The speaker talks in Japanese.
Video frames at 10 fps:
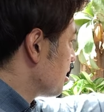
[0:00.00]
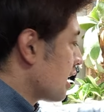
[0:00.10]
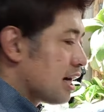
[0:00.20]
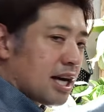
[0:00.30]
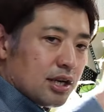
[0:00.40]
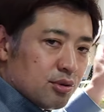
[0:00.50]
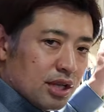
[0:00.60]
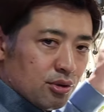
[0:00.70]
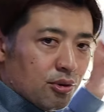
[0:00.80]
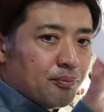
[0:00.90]
付けが可能
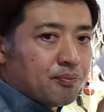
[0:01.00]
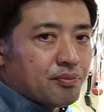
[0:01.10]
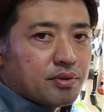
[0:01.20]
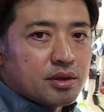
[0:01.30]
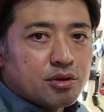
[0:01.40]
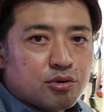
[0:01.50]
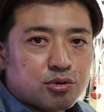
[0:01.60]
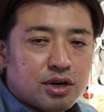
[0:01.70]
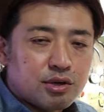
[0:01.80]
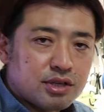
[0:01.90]
だという
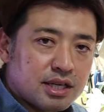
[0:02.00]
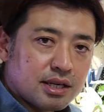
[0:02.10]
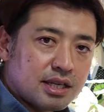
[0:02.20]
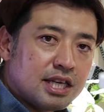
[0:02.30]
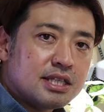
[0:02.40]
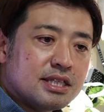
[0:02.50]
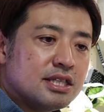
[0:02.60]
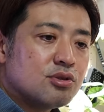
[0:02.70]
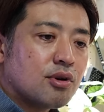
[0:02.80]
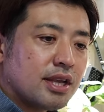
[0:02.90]
ことなので、
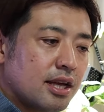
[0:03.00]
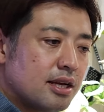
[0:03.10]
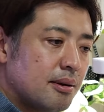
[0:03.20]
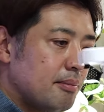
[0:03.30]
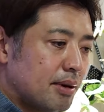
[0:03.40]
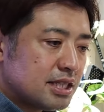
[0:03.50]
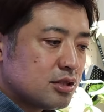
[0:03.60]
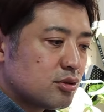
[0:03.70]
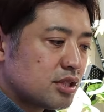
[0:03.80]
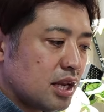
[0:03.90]
キッチンとかね、
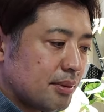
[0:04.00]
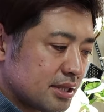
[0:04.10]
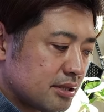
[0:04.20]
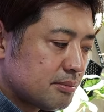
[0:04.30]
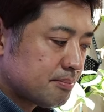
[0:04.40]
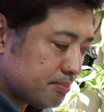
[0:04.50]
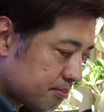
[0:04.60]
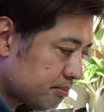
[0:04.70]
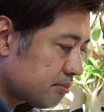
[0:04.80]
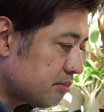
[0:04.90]
パチッとつけれます。
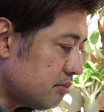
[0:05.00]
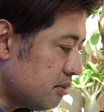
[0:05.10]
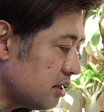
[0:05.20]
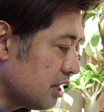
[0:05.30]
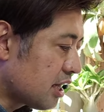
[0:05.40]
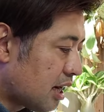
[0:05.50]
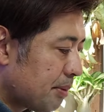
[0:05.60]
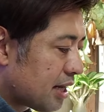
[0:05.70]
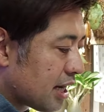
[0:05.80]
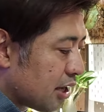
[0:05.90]
で、
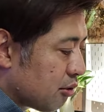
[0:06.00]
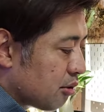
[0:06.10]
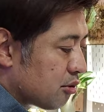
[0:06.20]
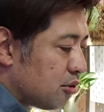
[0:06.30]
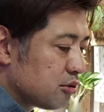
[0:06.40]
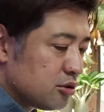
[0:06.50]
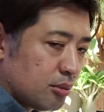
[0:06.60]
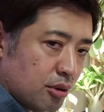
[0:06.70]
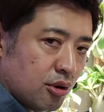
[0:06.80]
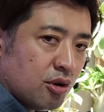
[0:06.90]
壁掛けのこういう
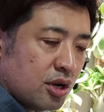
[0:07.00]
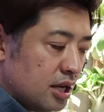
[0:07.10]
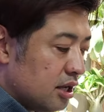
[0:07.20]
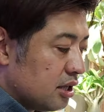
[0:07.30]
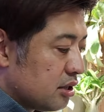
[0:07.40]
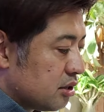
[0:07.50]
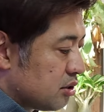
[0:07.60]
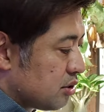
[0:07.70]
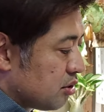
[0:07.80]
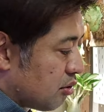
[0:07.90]
のも、
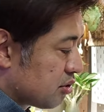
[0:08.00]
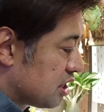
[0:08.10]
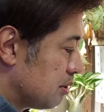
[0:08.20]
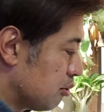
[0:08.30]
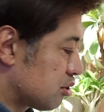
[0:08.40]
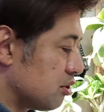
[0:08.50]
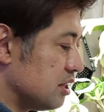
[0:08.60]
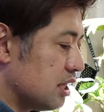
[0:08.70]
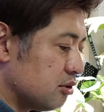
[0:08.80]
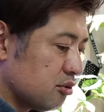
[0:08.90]
こっちにもつ
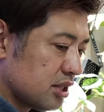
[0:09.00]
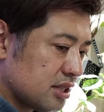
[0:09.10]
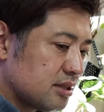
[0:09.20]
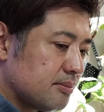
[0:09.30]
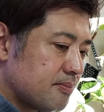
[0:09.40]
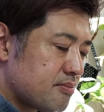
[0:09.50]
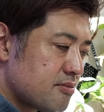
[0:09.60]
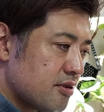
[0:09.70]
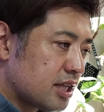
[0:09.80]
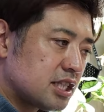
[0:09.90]
いてるようです。
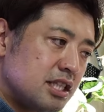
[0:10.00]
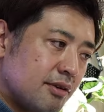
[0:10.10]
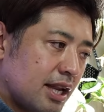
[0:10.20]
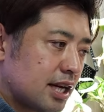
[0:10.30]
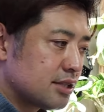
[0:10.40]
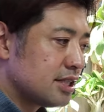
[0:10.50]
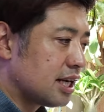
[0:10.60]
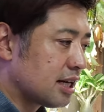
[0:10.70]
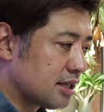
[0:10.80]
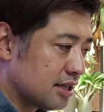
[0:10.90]
私にはなんかついて
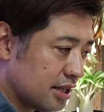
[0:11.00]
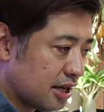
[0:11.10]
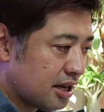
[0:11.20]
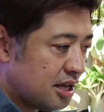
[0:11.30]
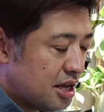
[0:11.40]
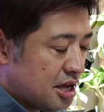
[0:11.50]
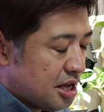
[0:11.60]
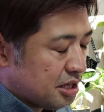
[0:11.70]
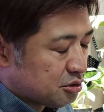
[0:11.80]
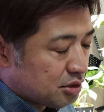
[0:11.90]
なかったんで、
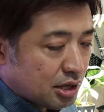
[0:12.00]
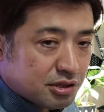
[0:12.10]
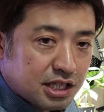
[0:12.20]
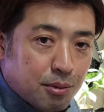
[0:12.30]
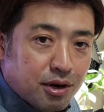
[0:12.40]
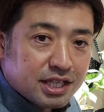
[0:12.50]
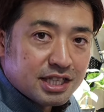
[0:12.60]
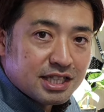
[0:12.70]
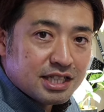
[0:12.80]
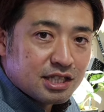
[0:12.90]
ちょっとなくしたかもわかん
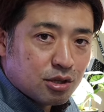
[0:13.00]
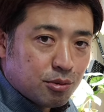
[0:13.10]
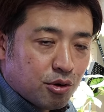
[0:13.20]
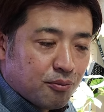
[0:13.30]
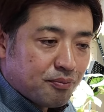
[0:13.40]
ないんですけども、